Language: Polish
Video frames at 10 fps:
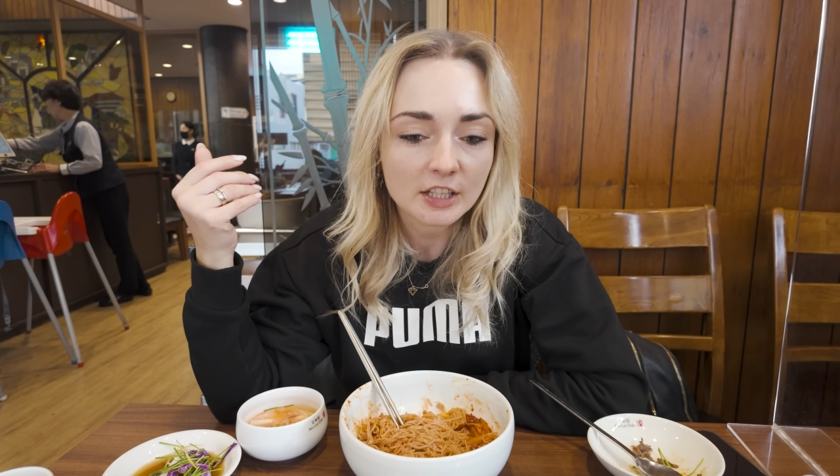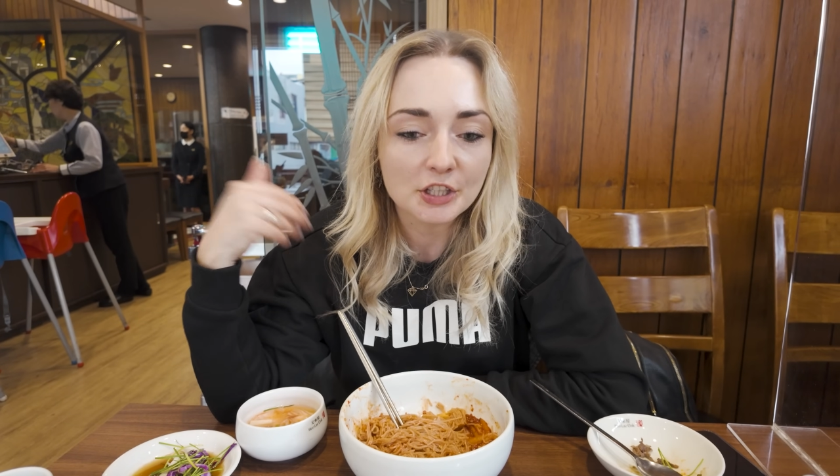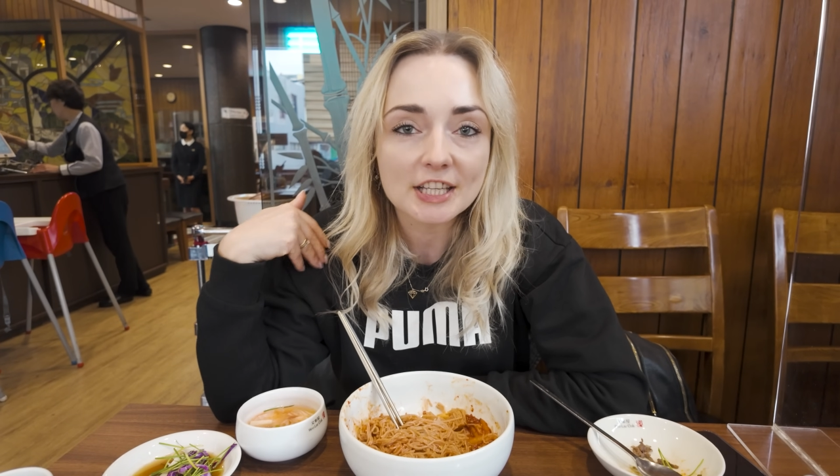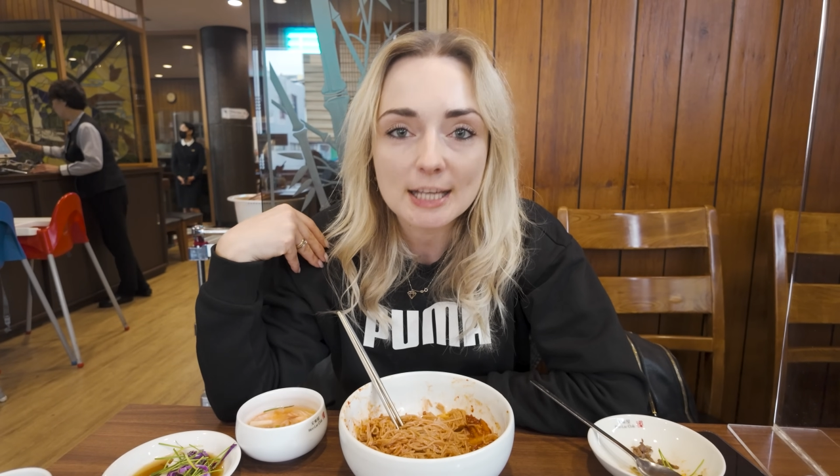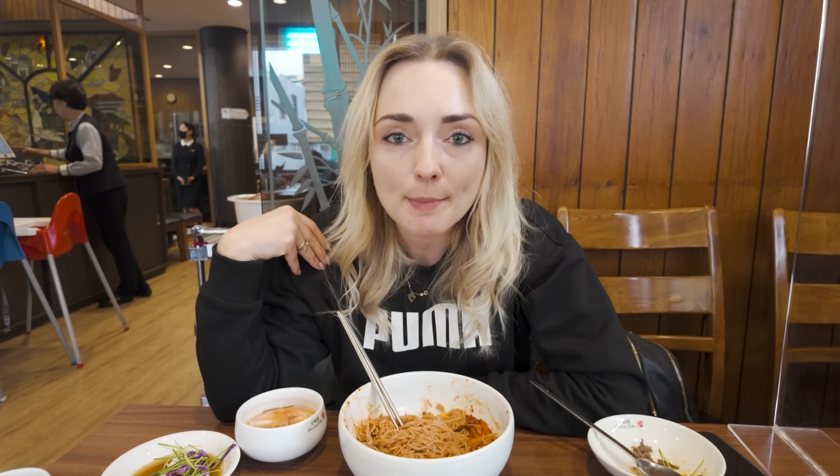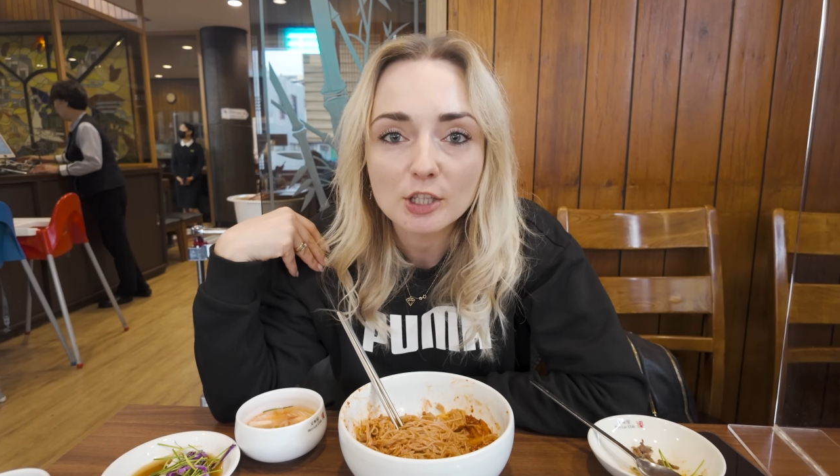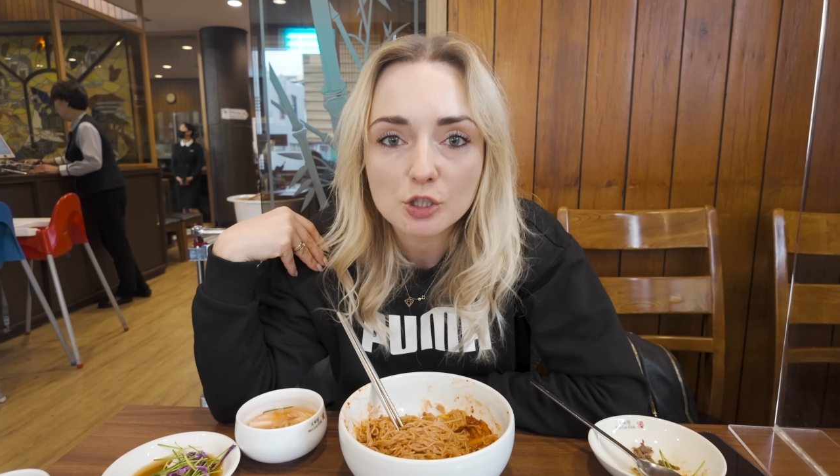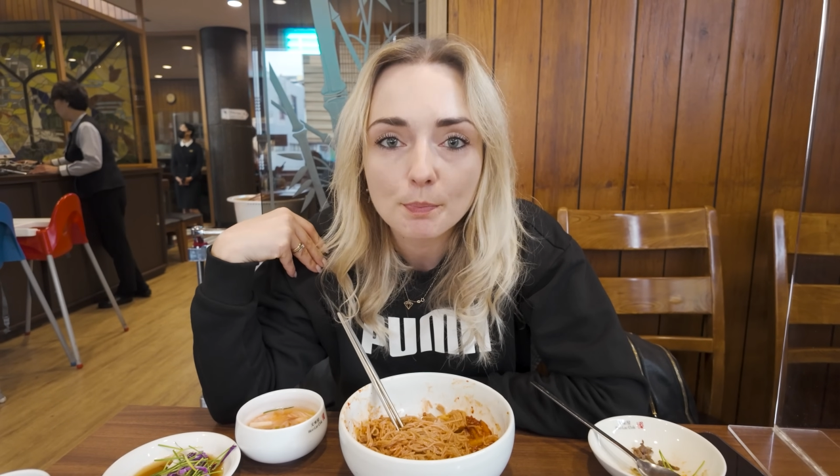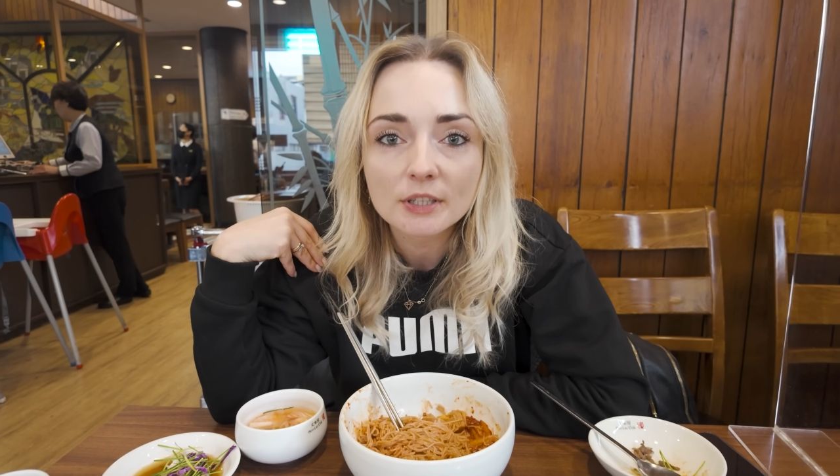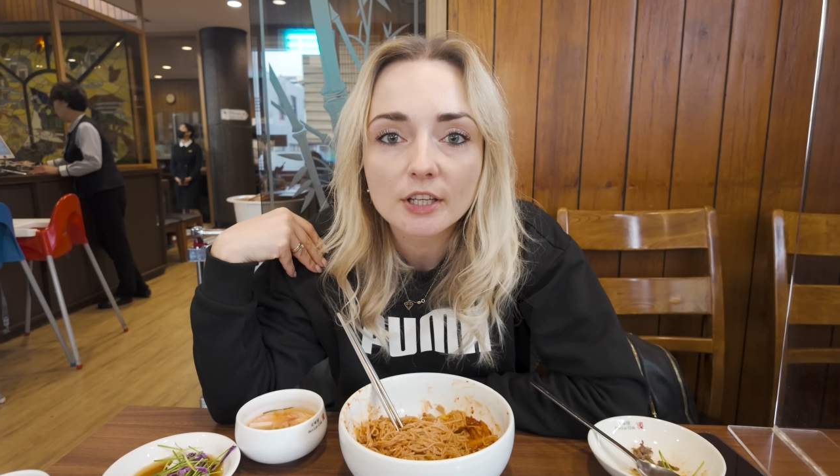I ja sama,
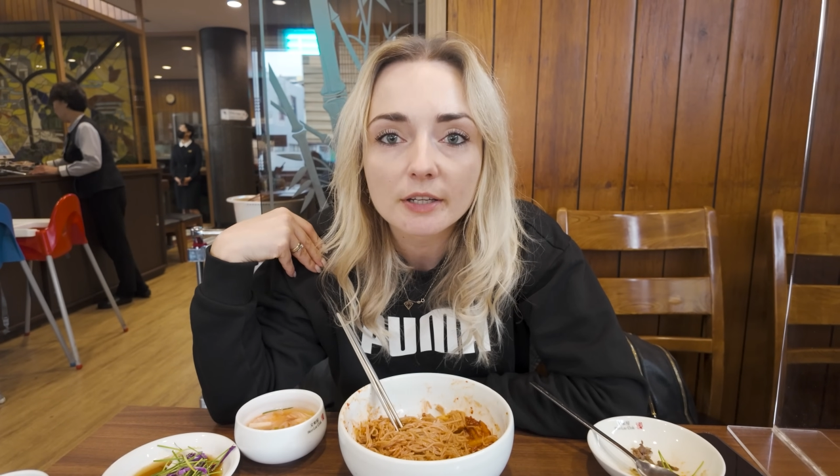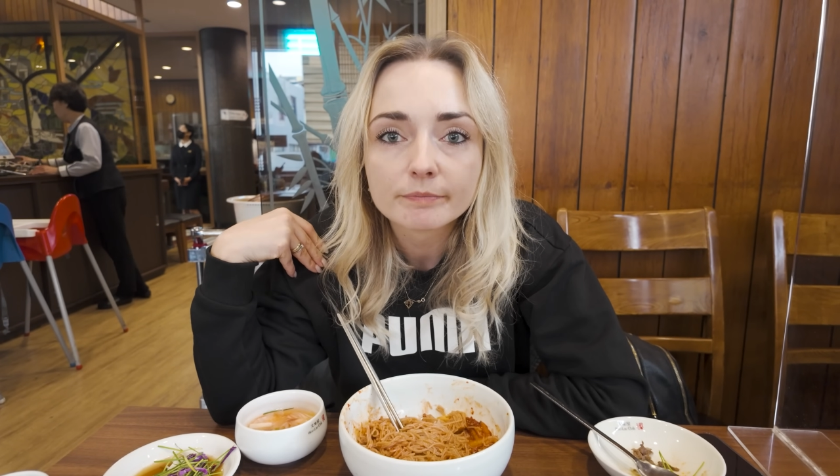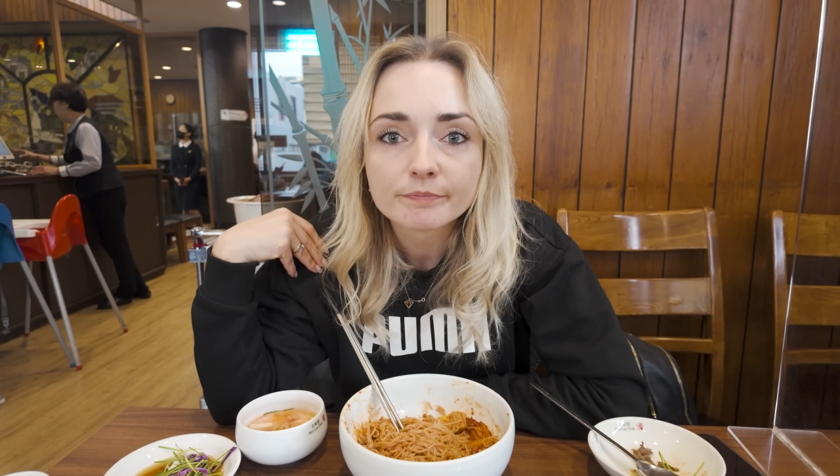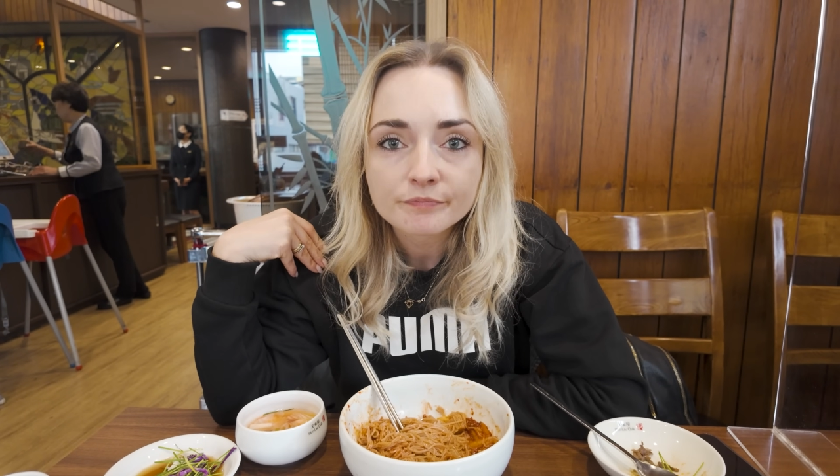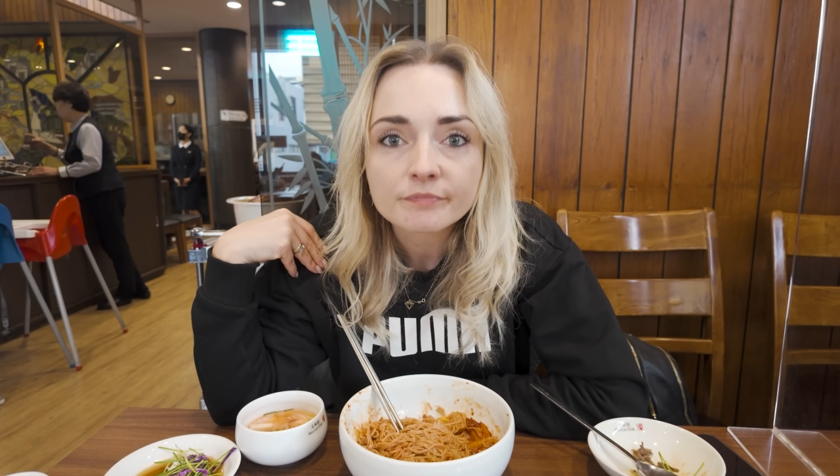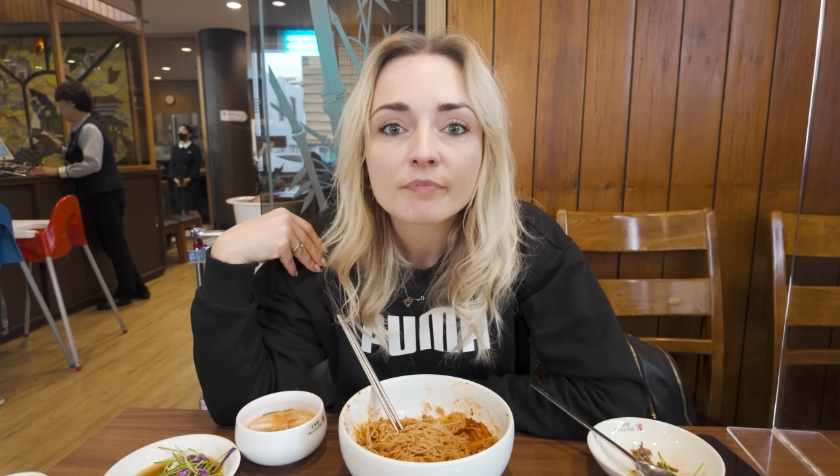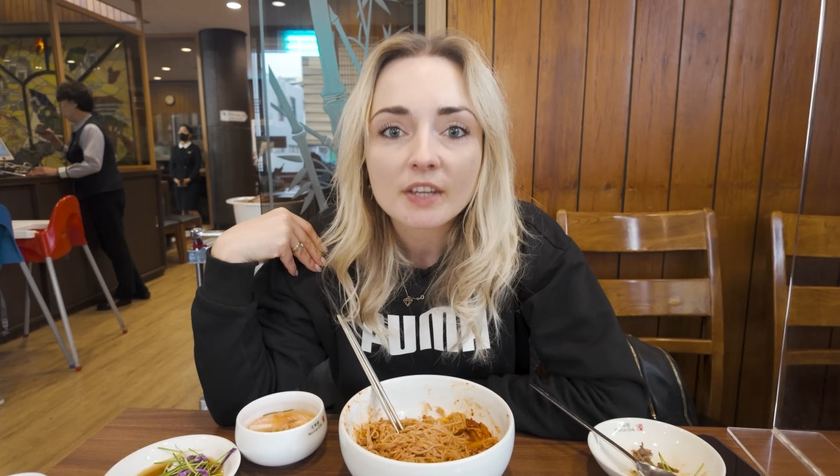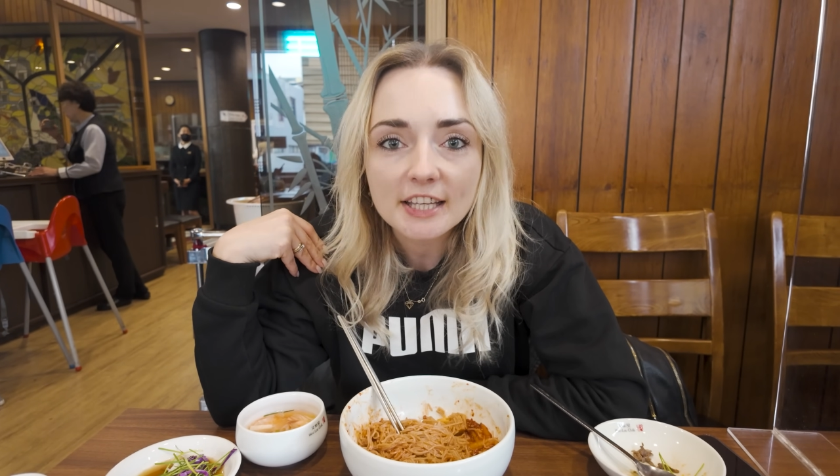też makaronem. będę,